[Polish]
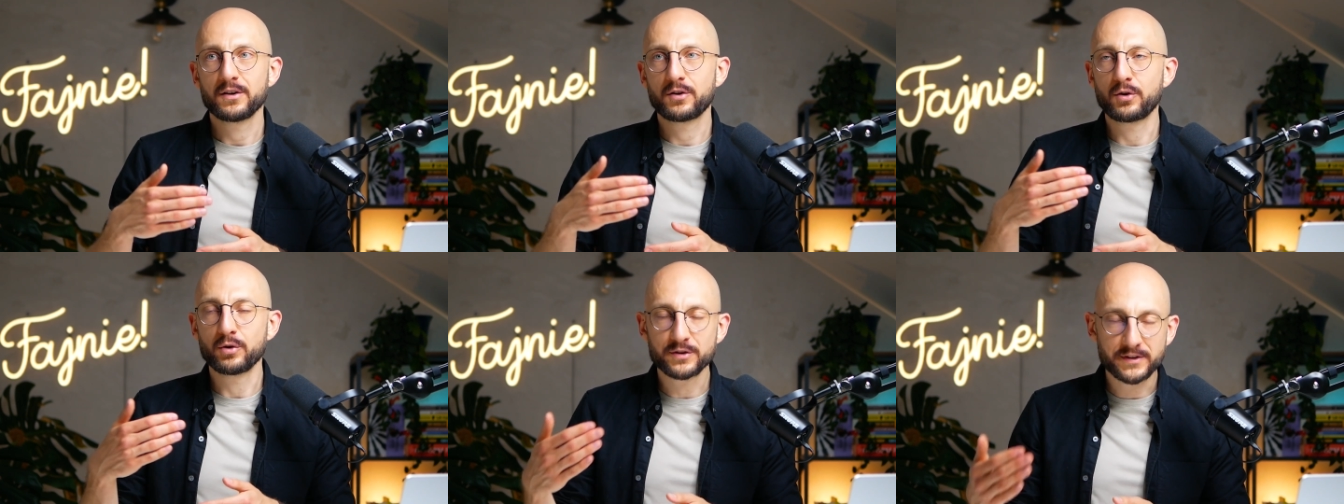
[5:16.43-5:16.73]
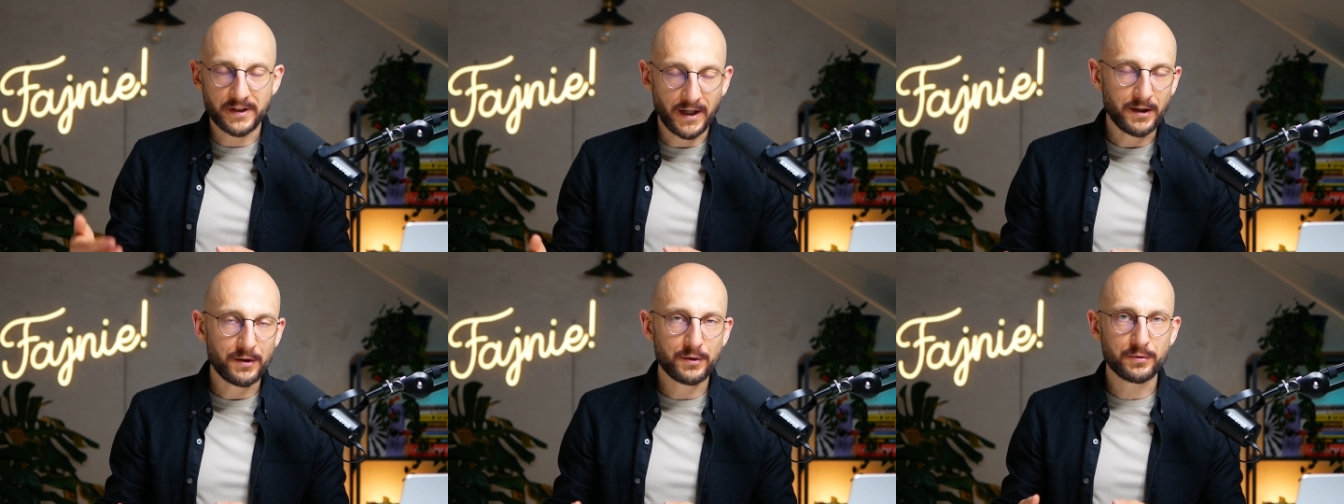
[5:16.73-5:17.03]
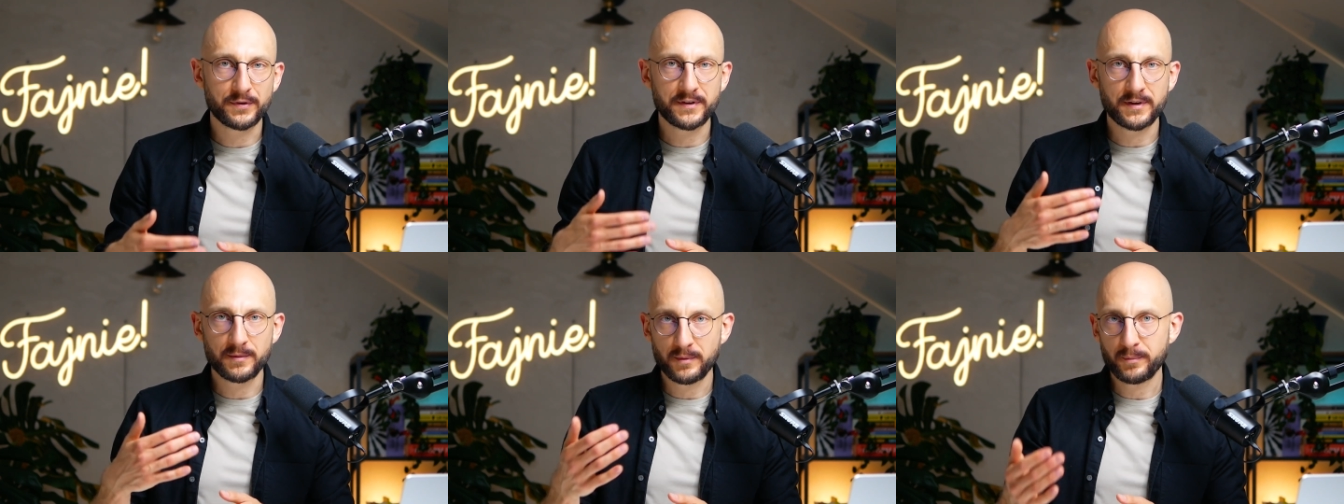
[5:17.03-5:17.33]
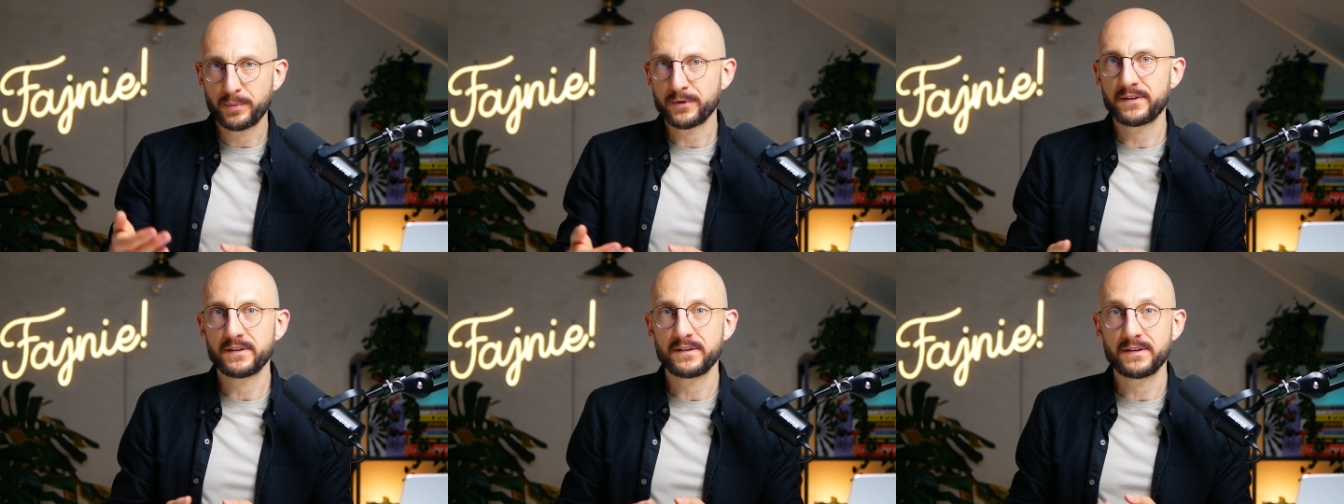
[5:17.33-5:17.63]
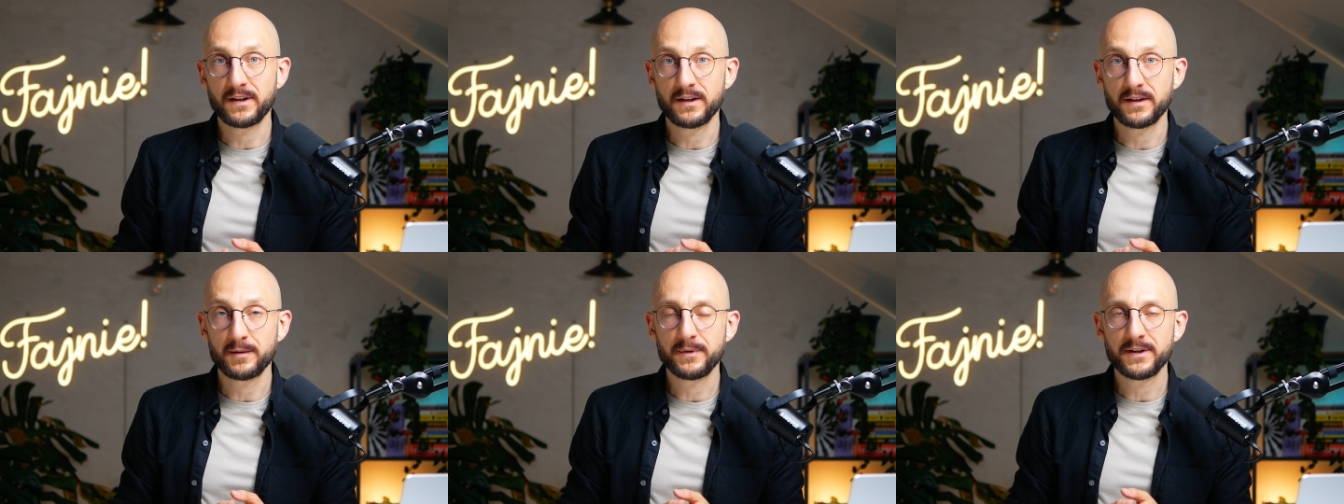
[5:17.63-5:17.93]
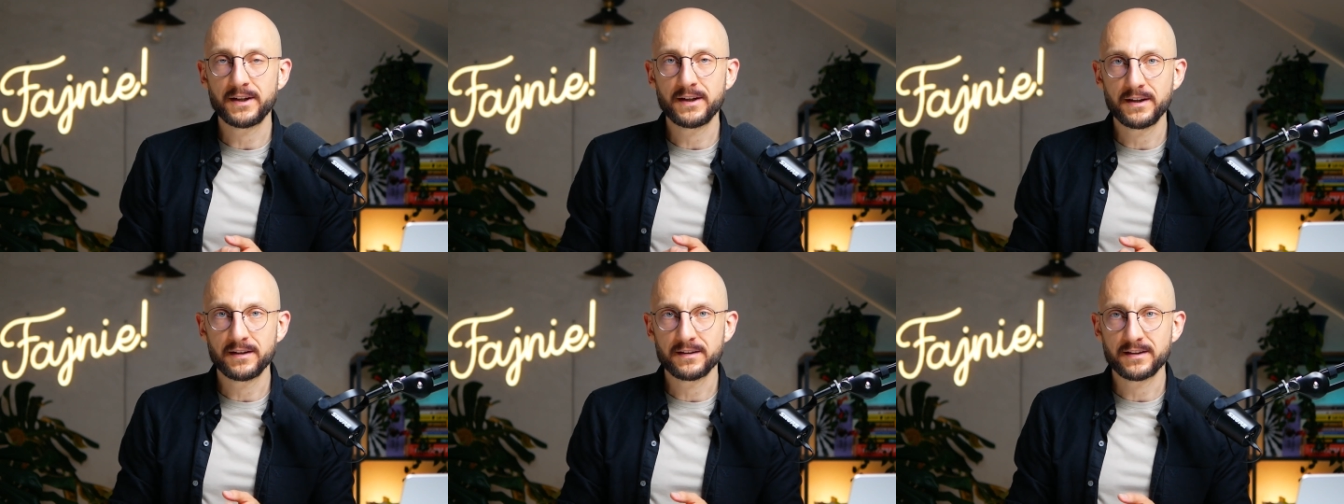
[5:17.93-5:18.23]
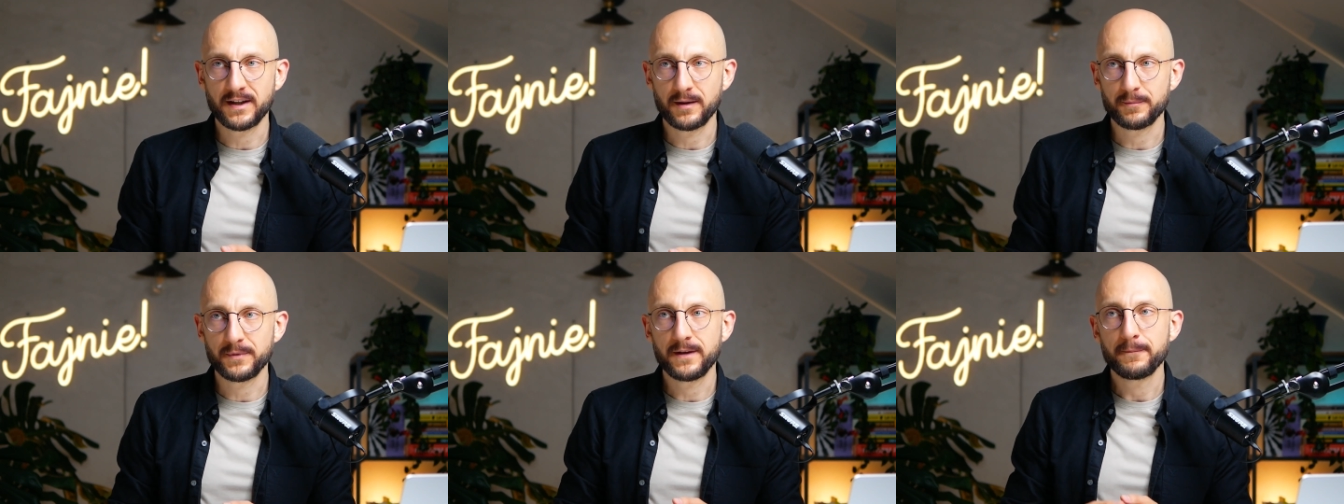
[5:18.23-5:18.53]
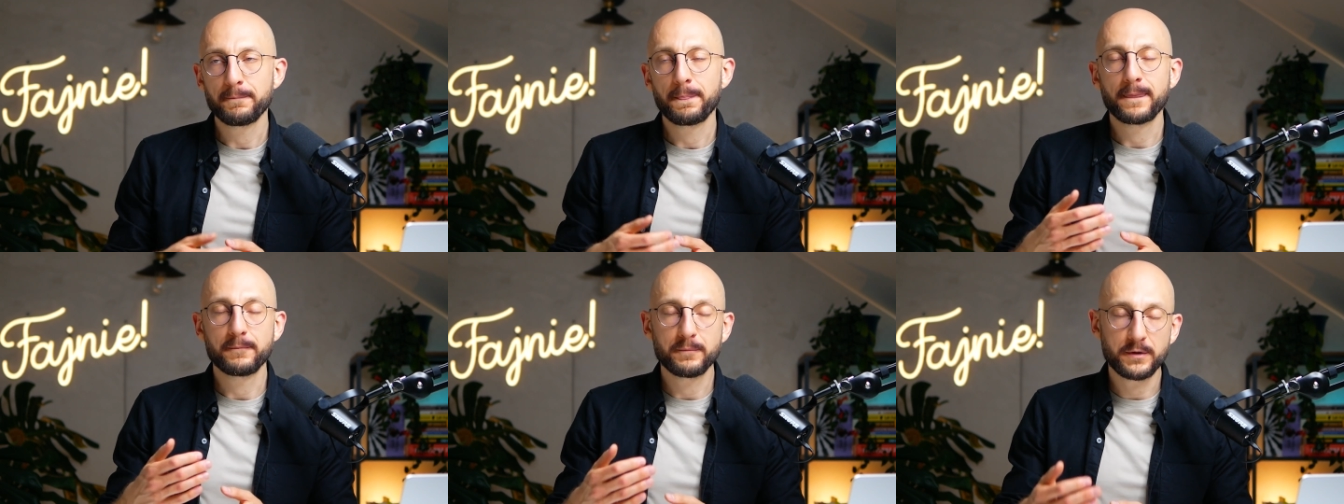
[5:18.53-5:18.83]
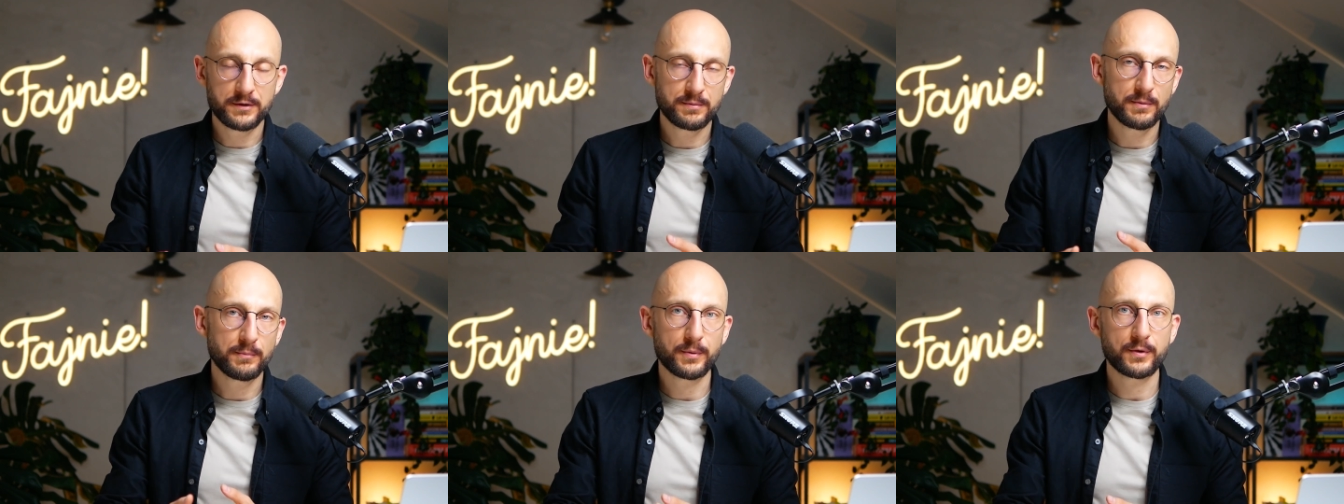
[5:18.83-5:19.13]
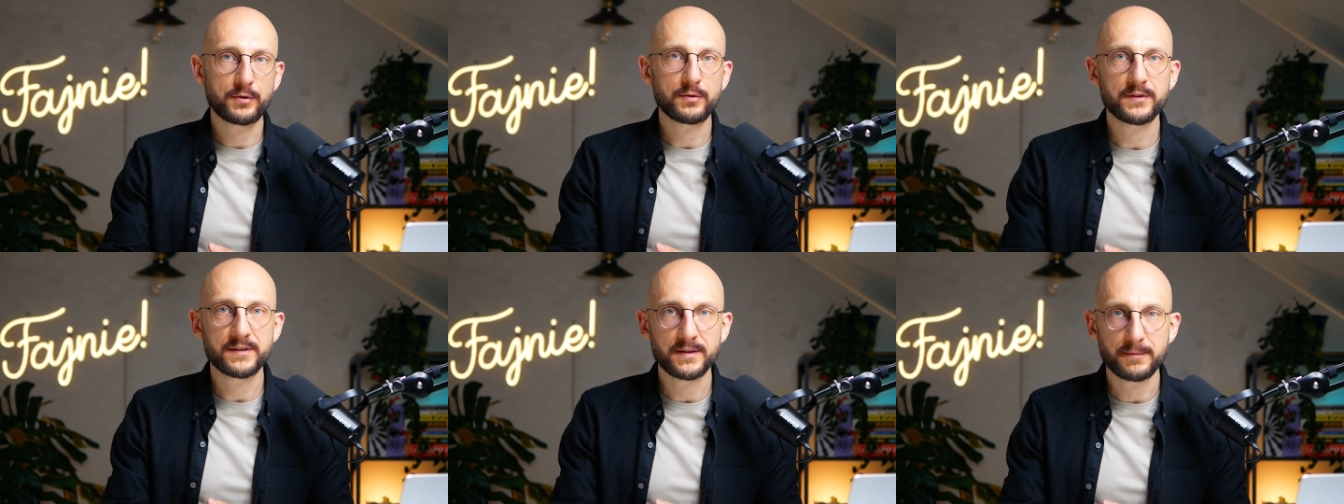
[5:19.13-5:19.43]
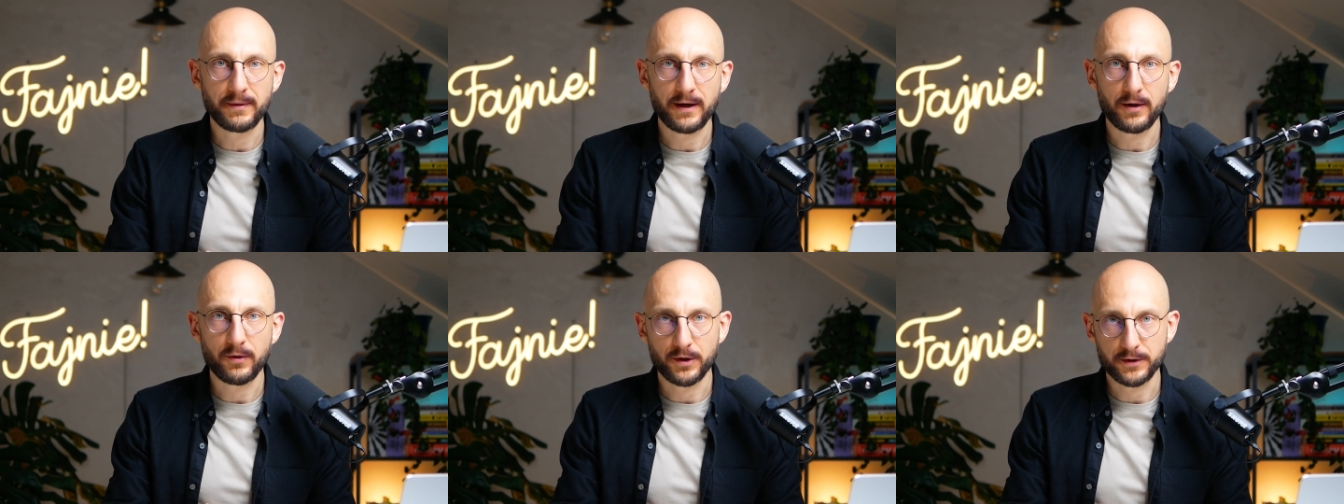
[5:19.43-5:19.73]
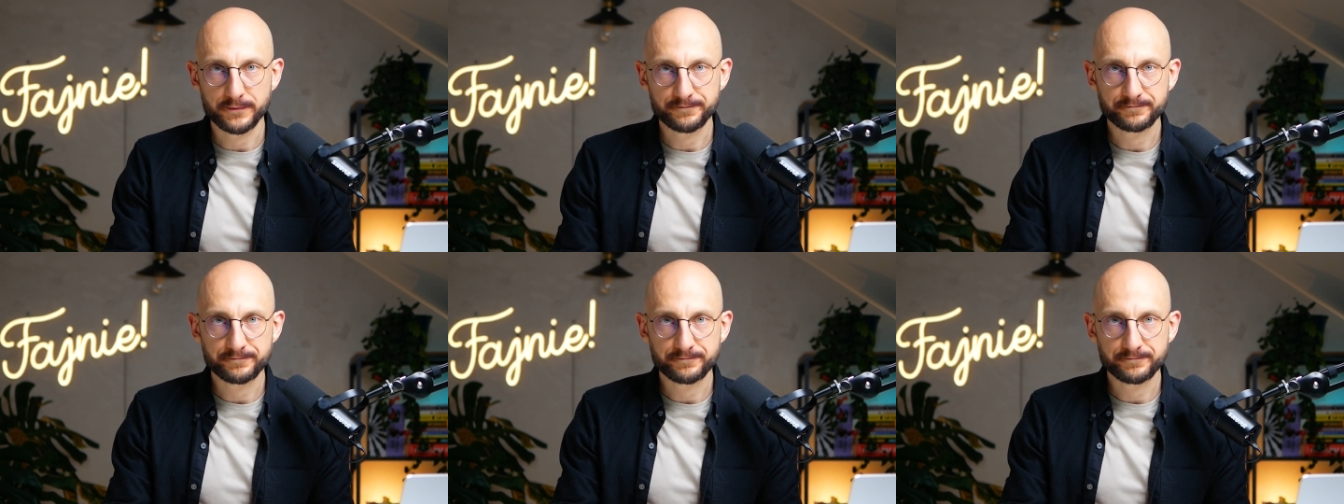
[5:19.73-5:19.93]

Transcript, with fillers: kontaktów z tymi potencjalnymi klientami mieliśmy po prostu za mało.